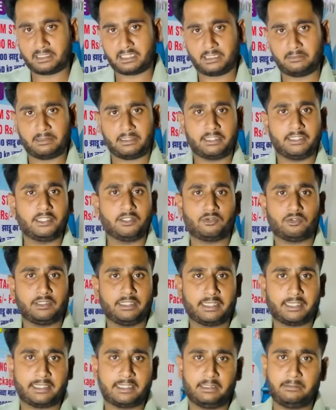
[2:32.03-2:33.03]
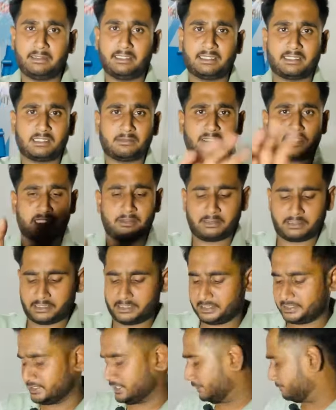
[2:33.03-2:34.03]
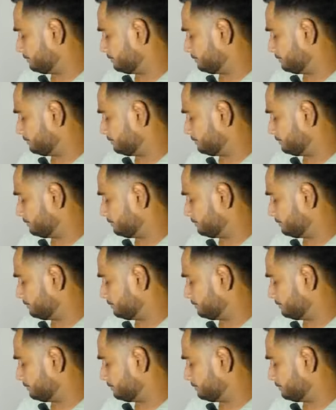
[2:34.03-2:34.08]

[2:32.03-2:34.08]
मशीन मत लीजिए कोई दिक्कत नहीं मेरे से मशीन मत लीजिए